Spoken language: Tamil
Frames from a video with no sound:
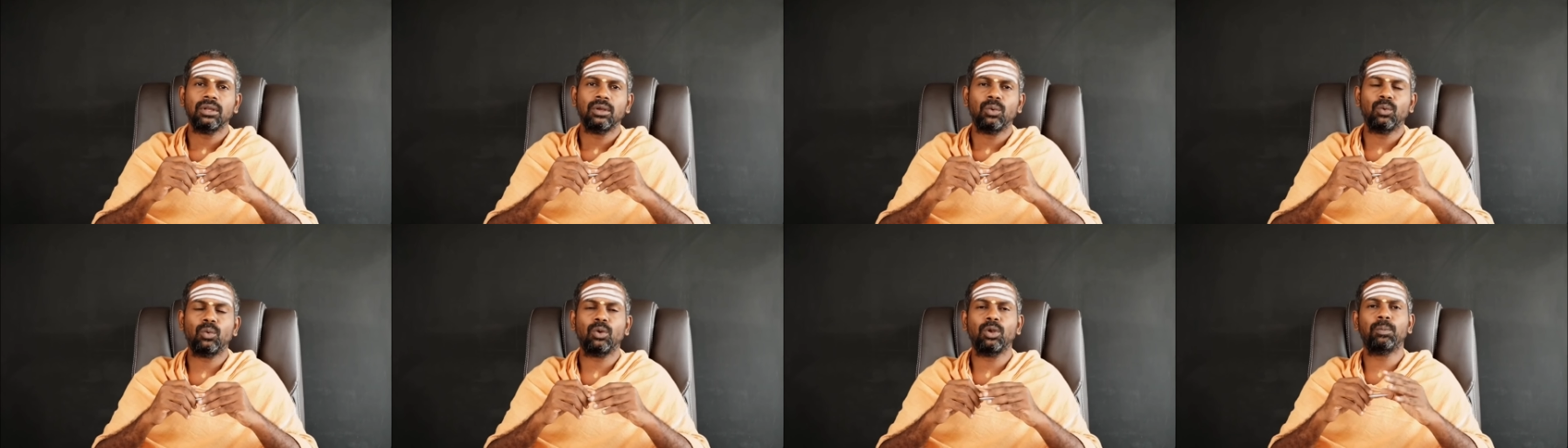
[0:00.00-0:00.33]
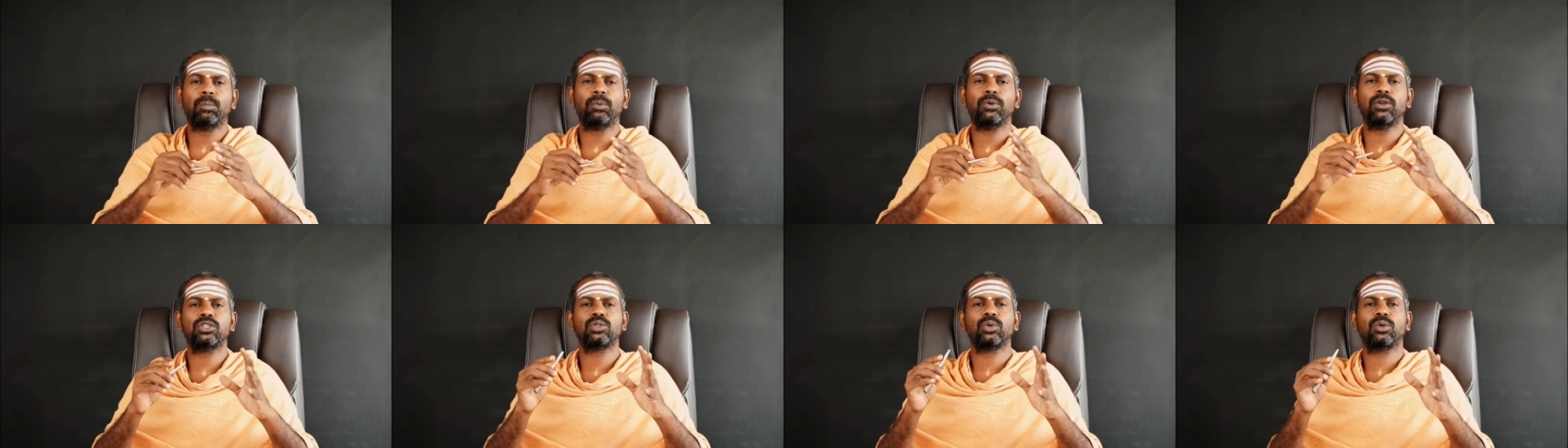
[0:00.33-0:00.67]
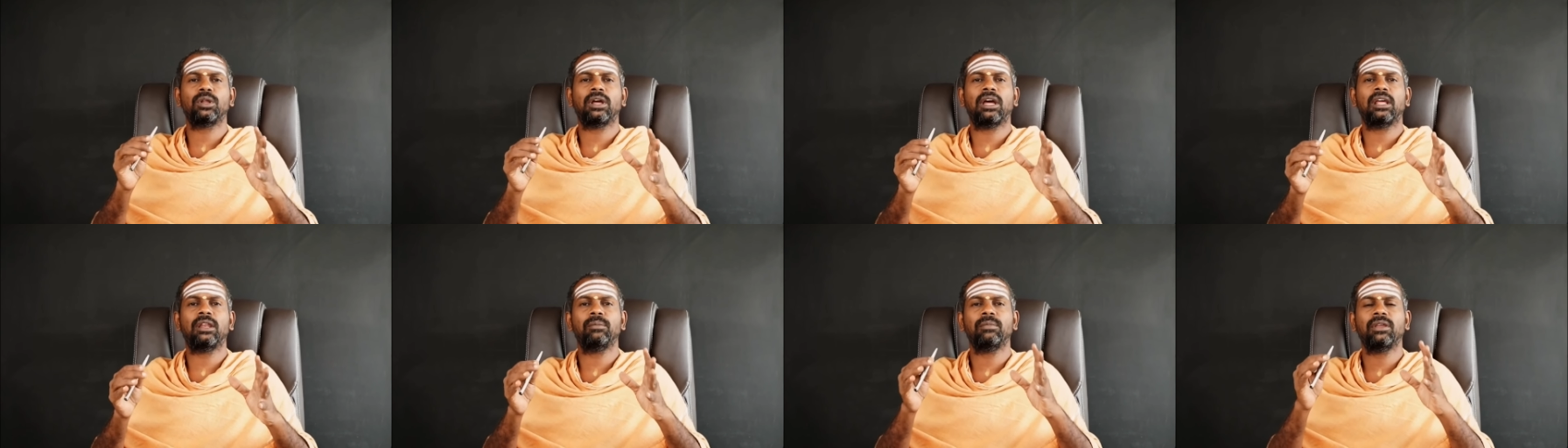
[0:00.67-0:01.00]
உங்களுக்கு பிடிச்ச
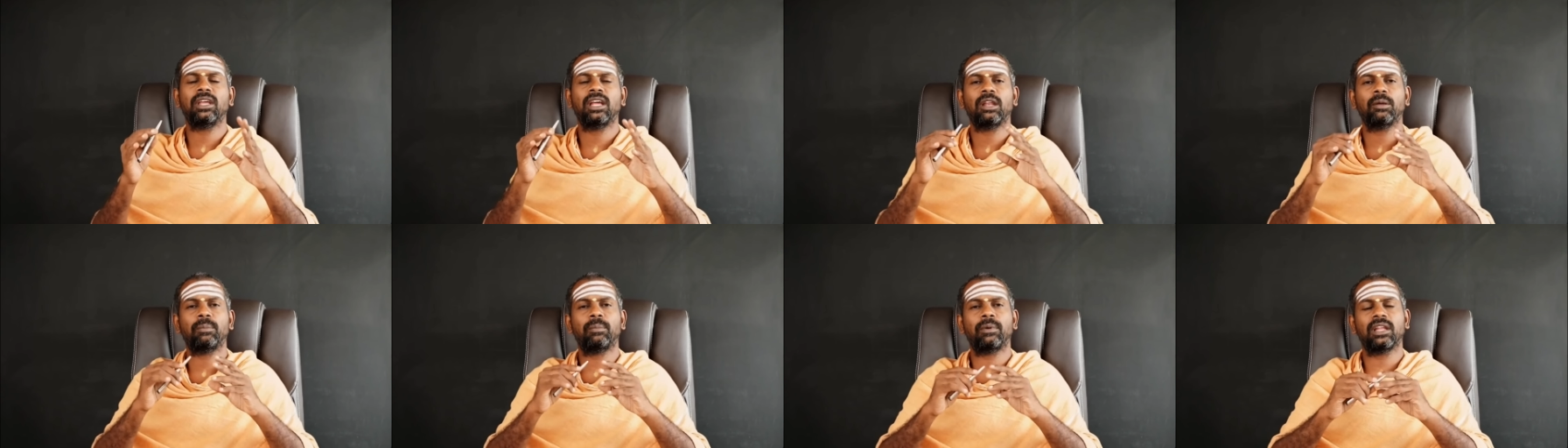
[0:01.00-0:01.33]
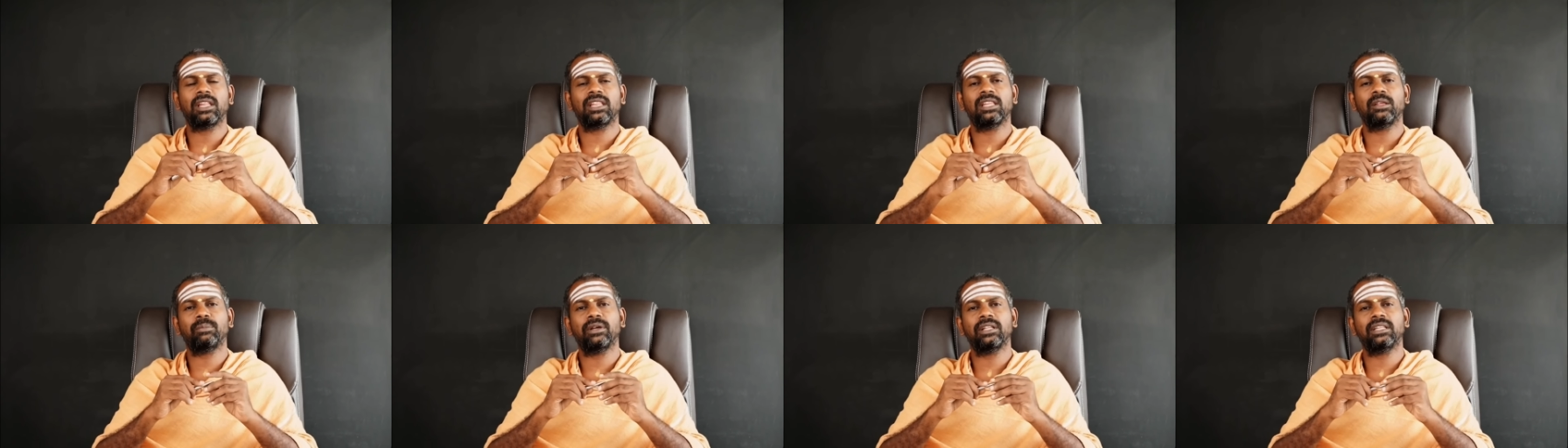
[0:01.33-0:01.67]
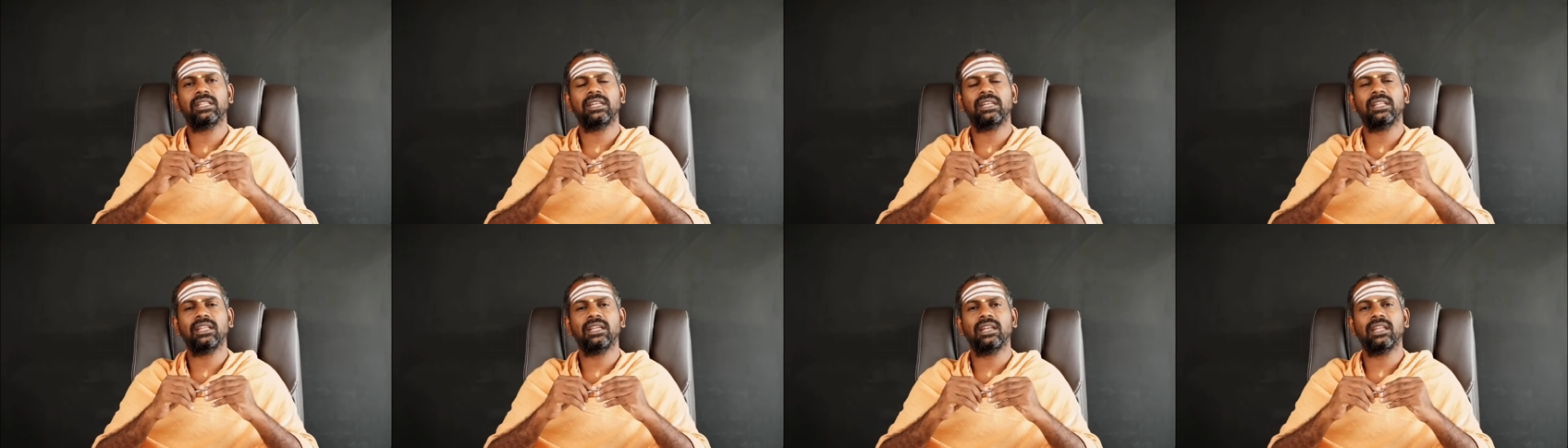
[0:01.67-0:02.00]
ஒரு அருமையான படத்தை
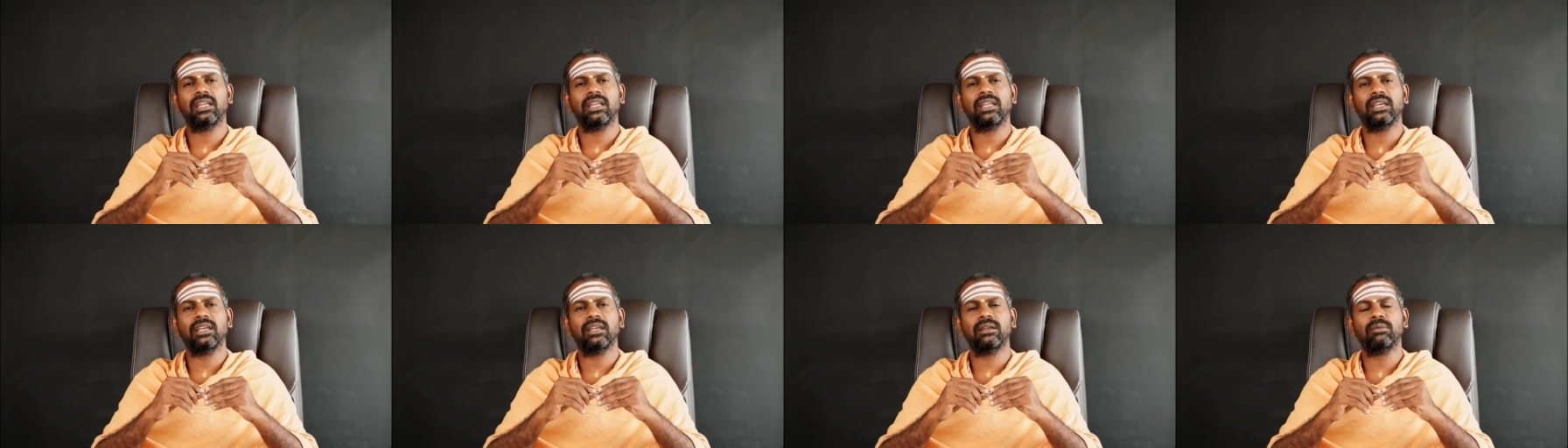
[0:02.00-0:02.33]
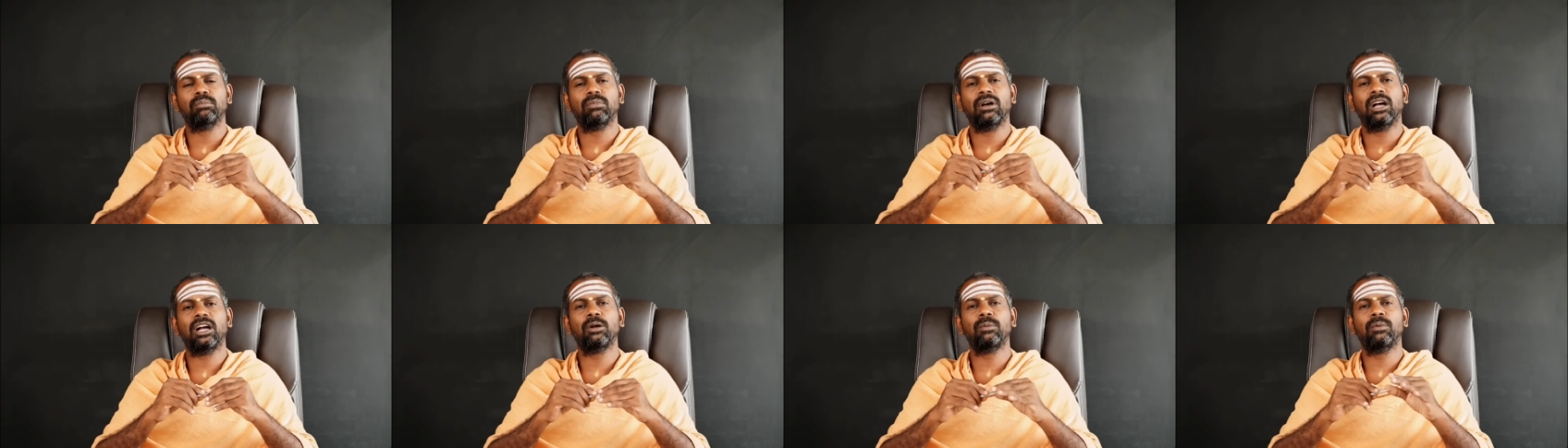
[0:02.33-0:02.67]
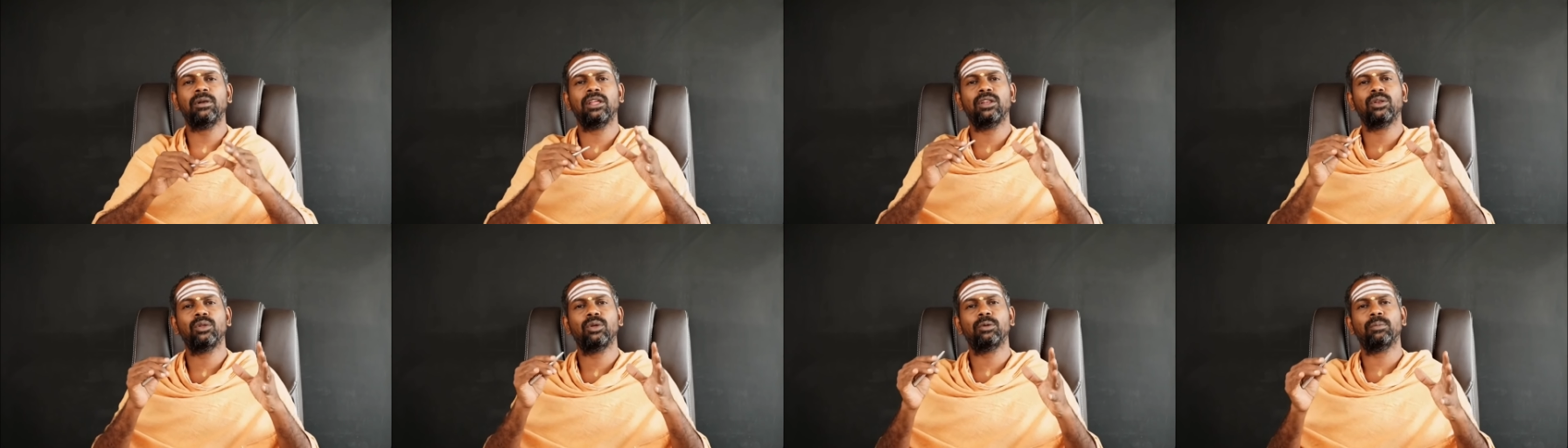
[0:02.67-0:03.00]
பார்த்துட்டு இருக்கிறீங்க
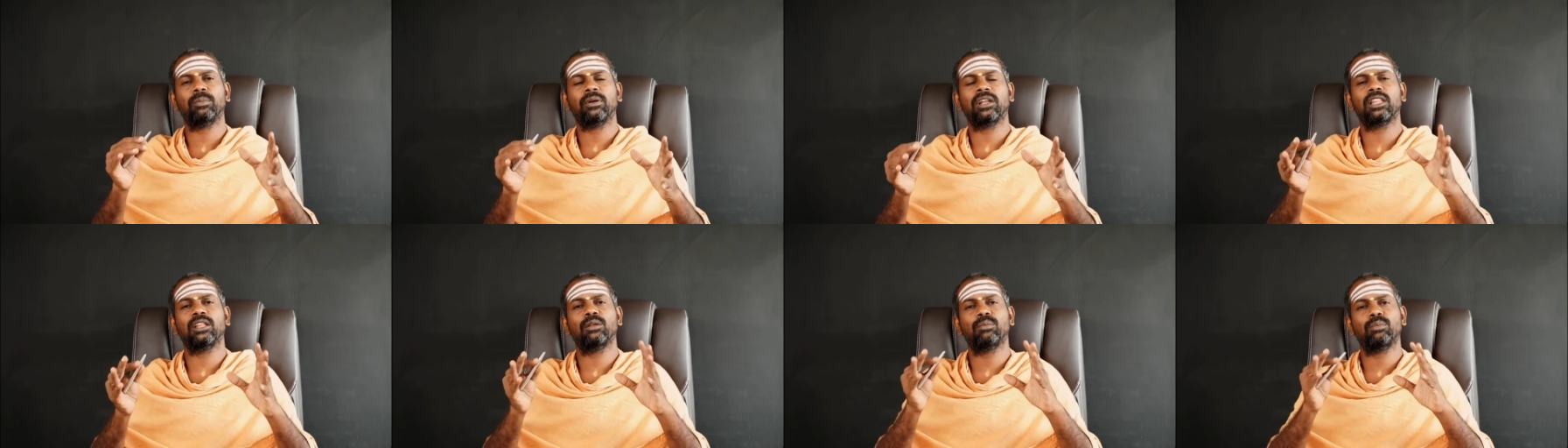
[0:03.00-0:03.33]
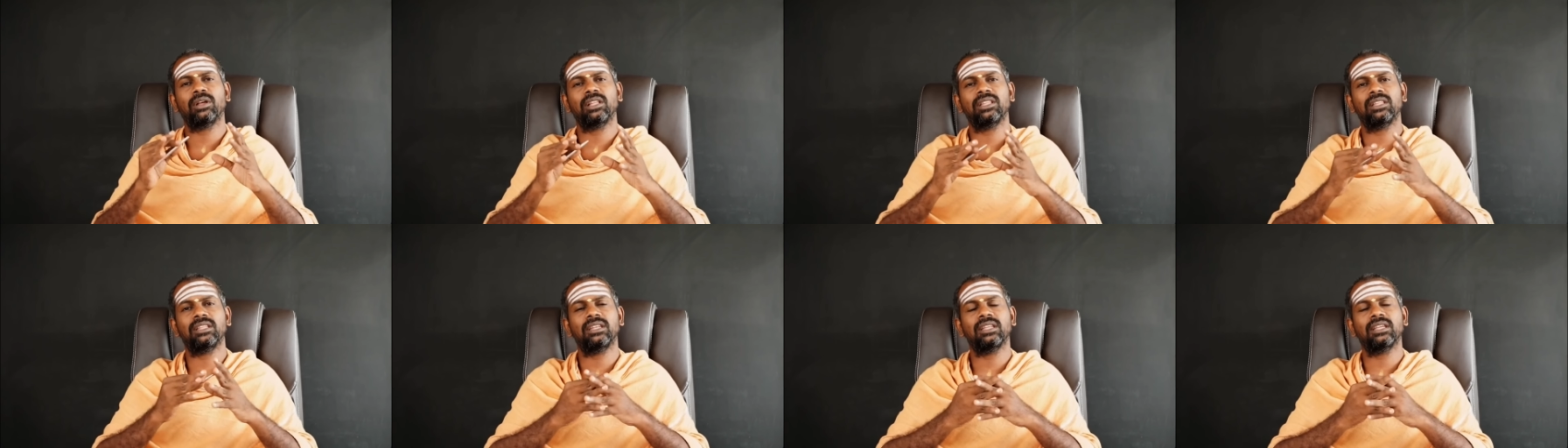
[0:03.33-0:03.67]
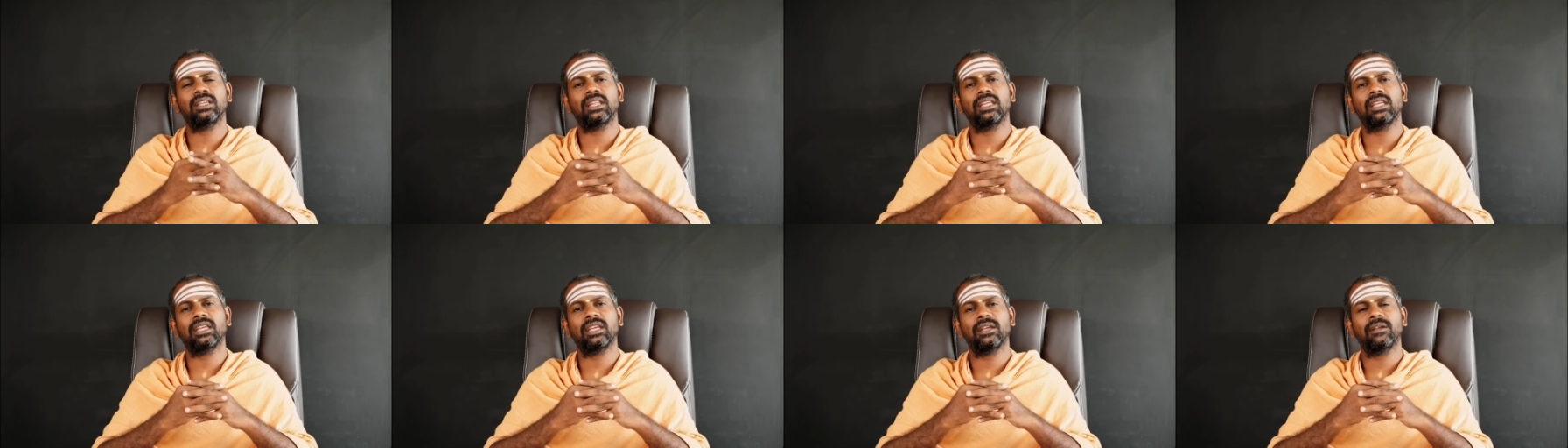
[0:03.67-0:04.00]
பாகுபலின்னு ஒரு படத்தை பார்த்துட்டு
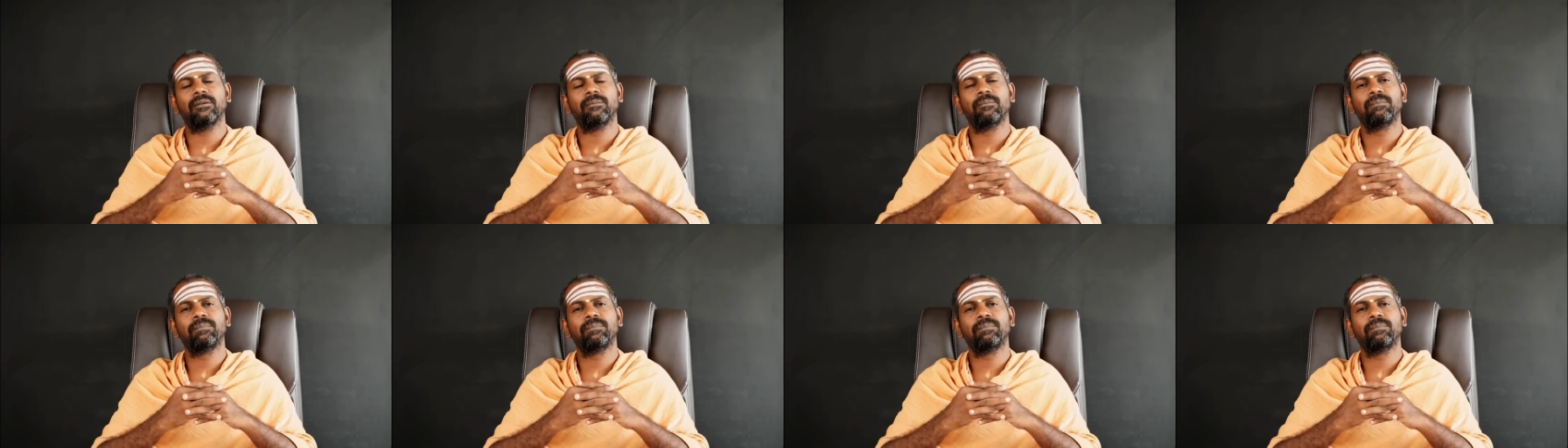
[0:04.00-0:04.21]
இருக்கிறீங்க